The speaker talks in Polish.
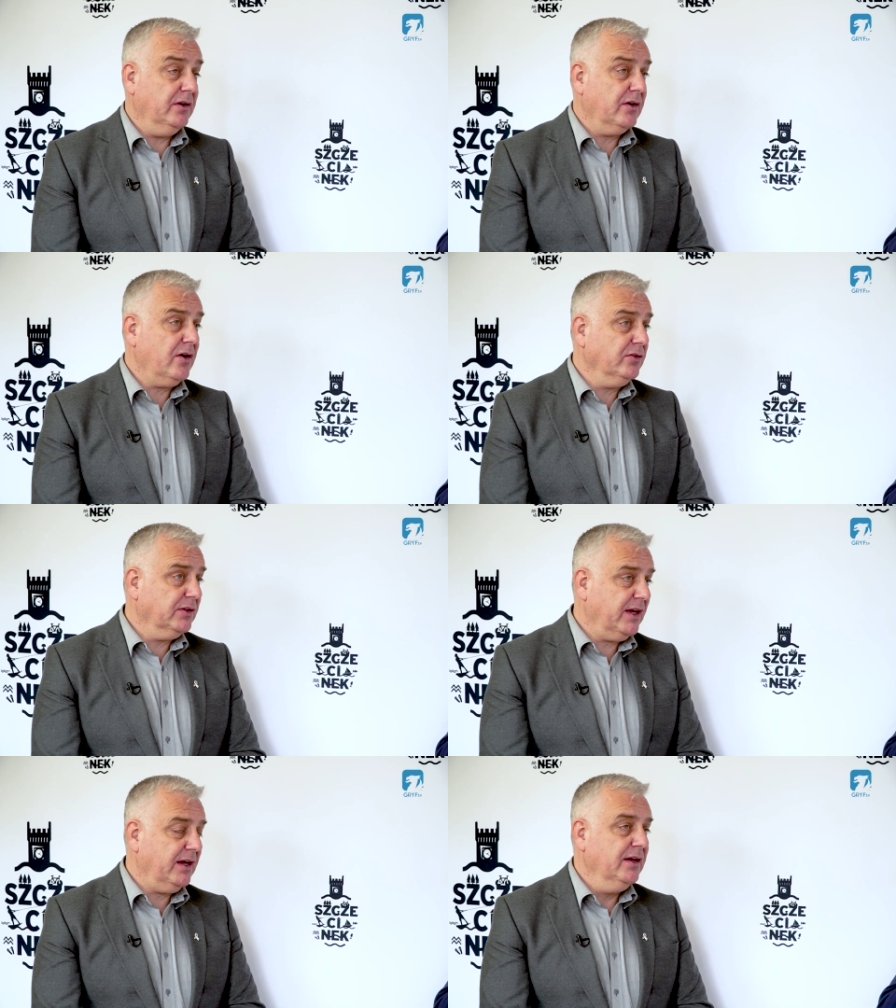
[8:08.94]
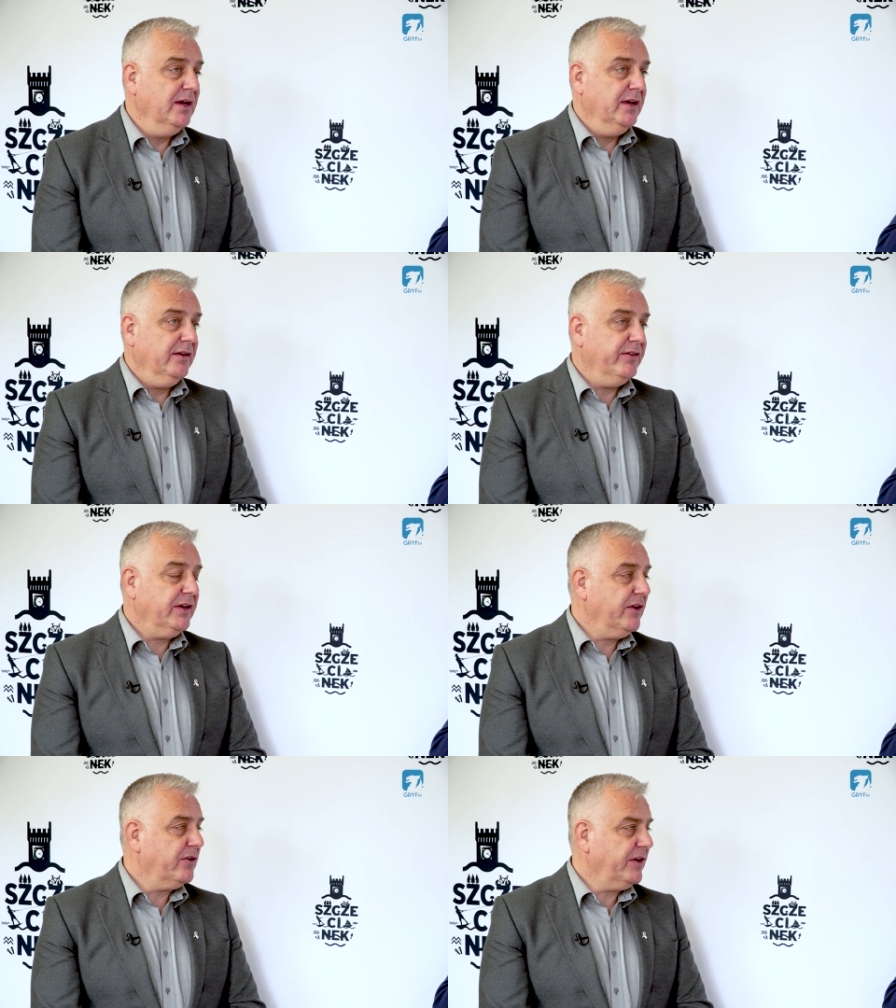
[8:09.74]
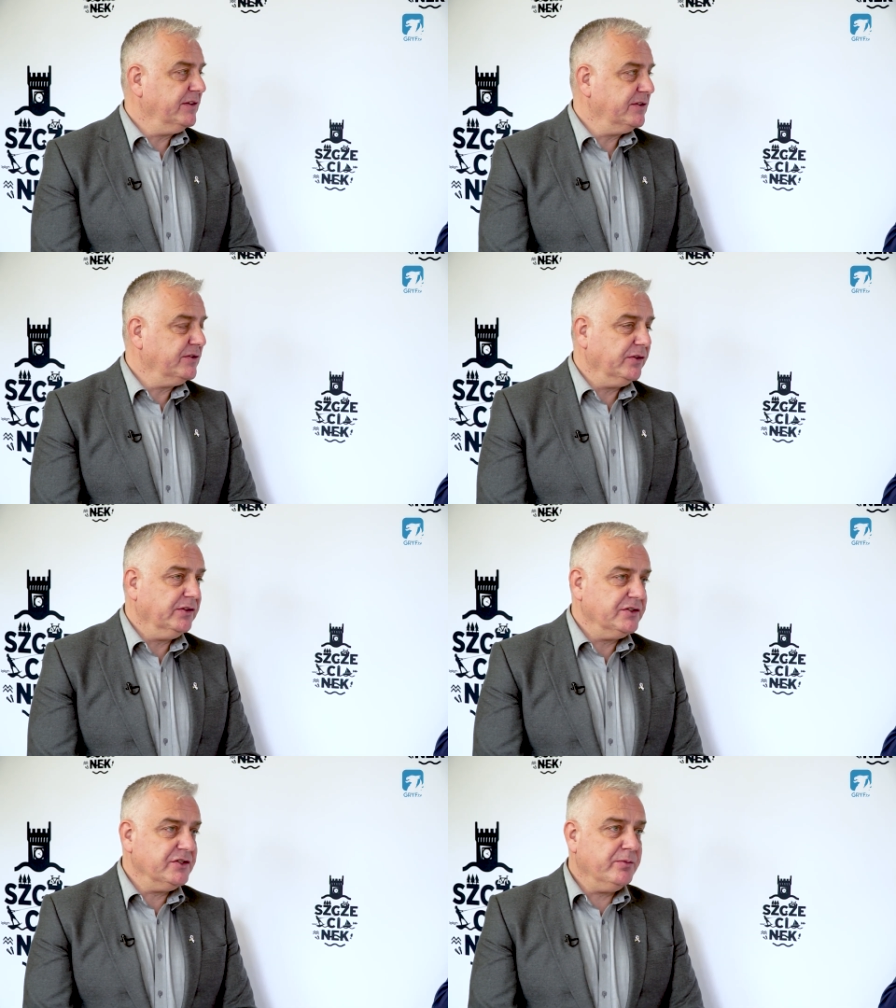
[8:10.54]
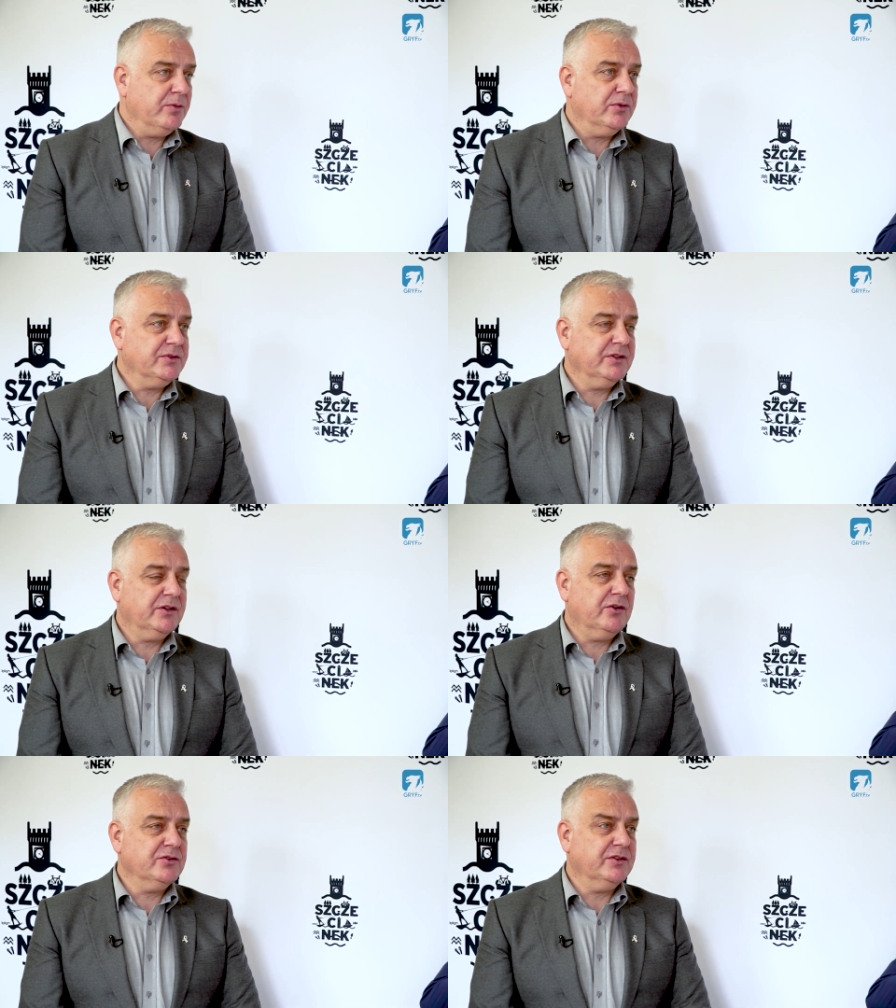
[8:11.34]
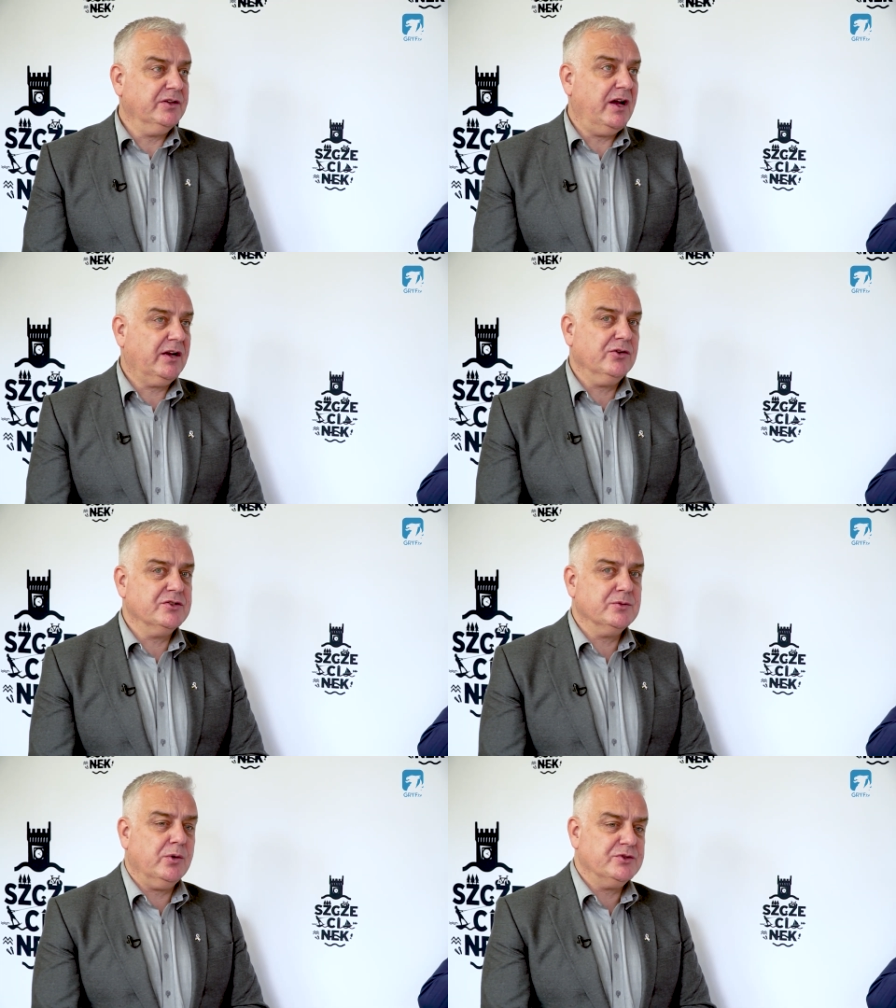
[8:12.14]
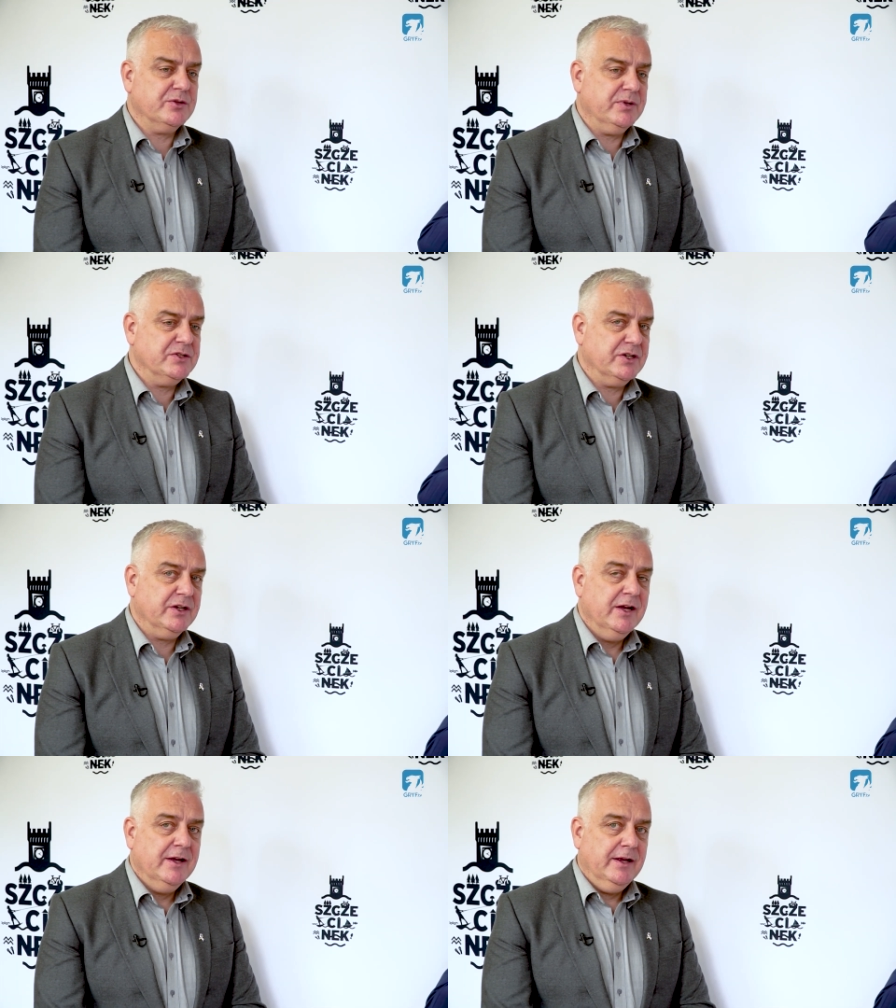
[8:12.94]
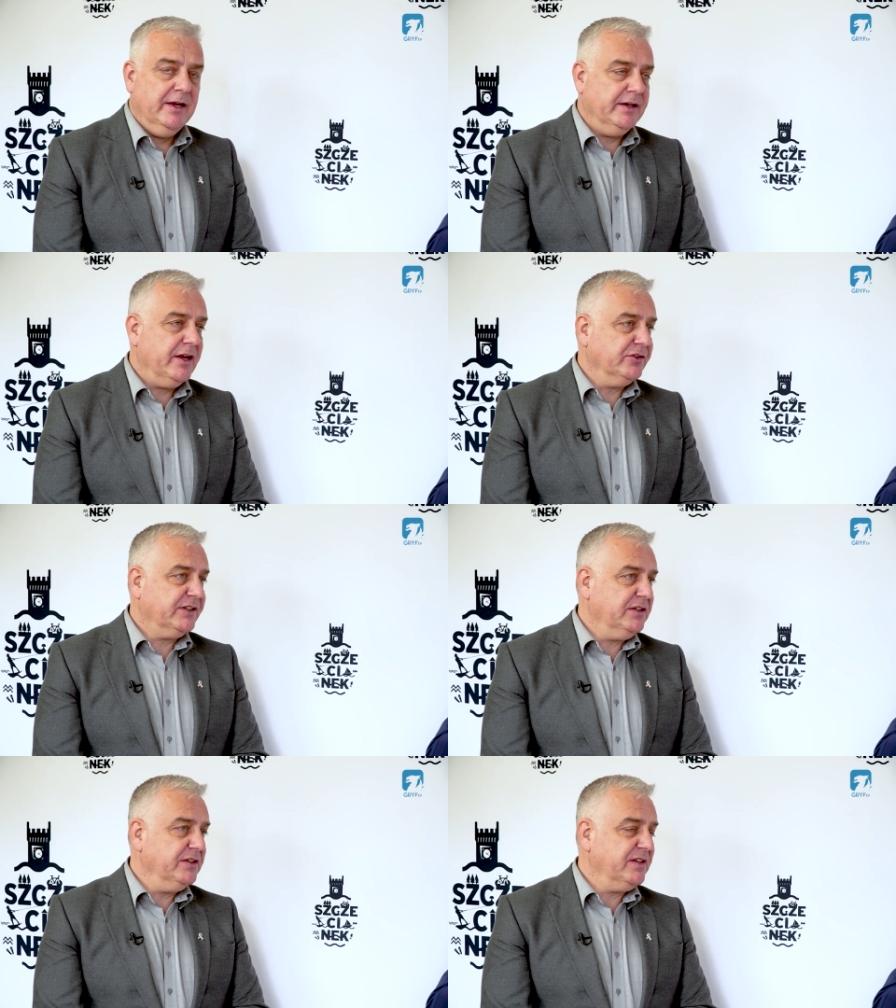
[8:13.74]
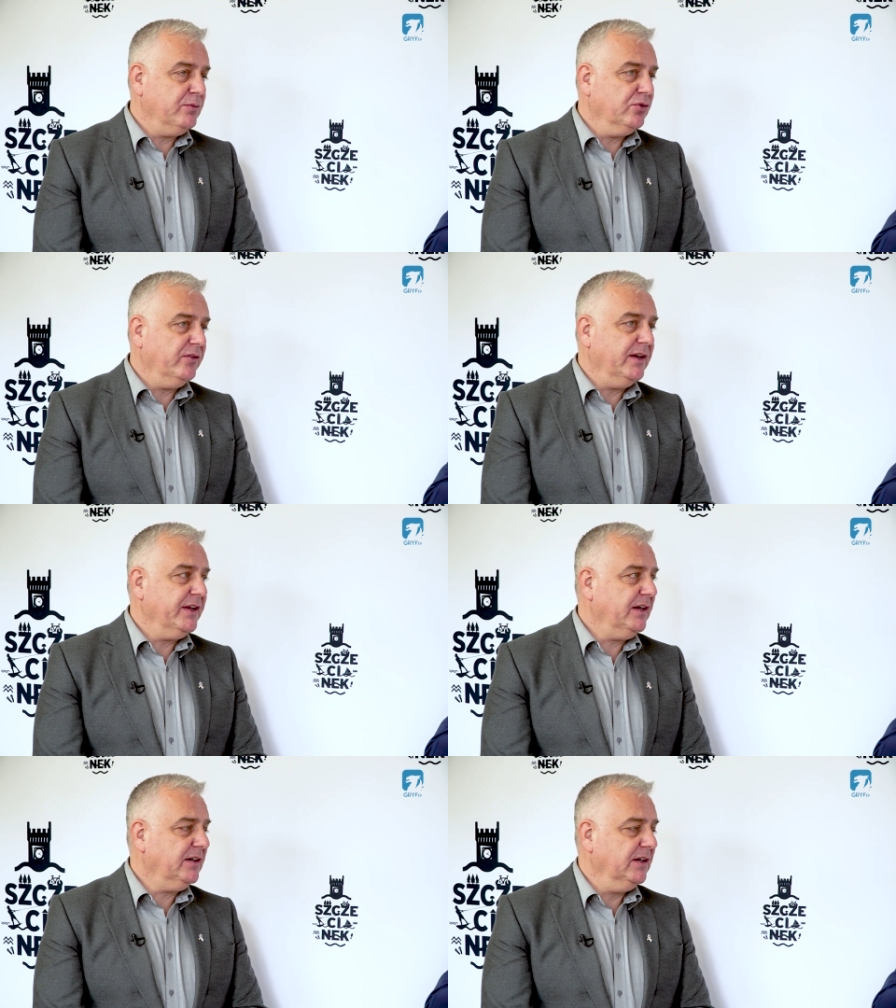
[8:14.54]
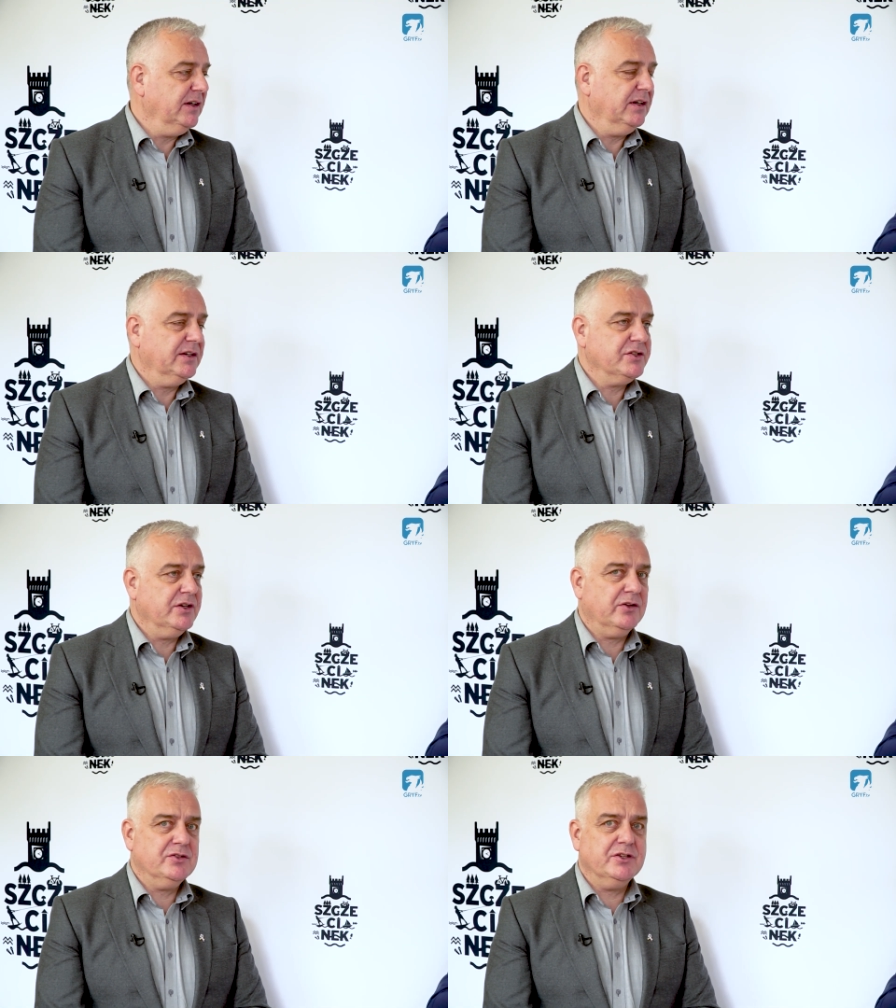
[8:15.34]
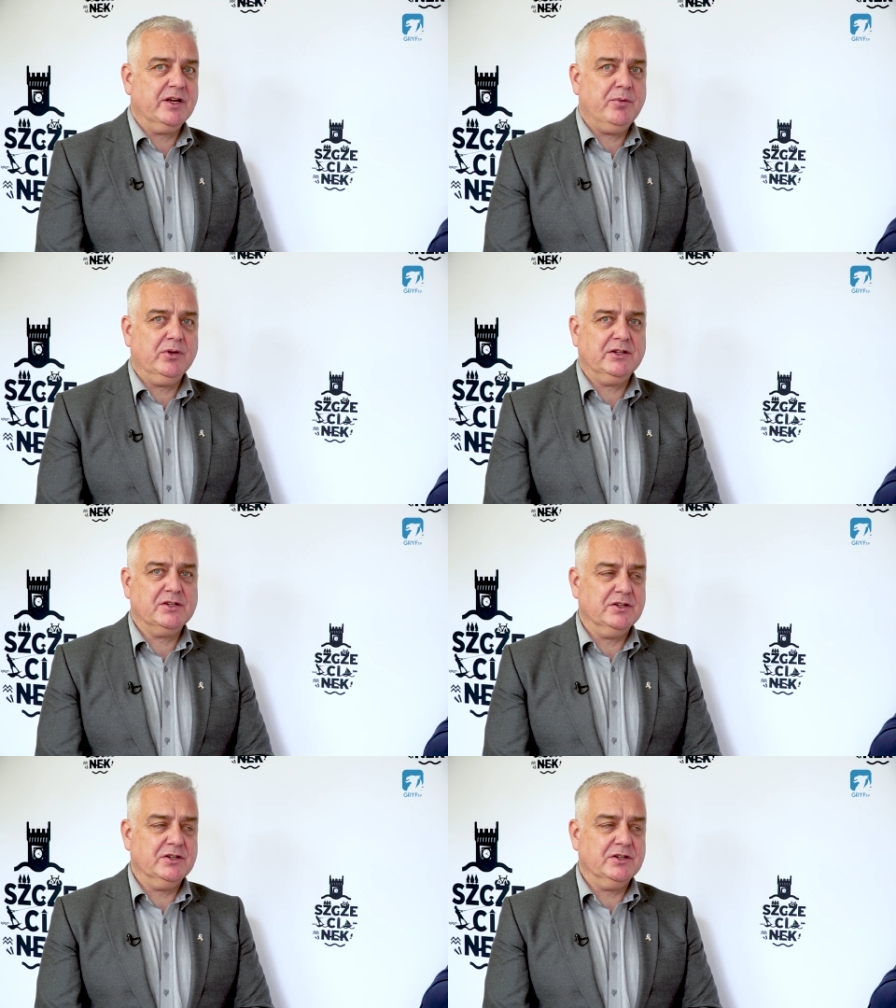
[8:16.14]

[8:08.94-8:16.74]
ronda Wielkiej Orkiestry Świątecznej Pomocy, a kończył on się będzie e, na ostatnich zabudowaniach, e, czyli odcinek ponad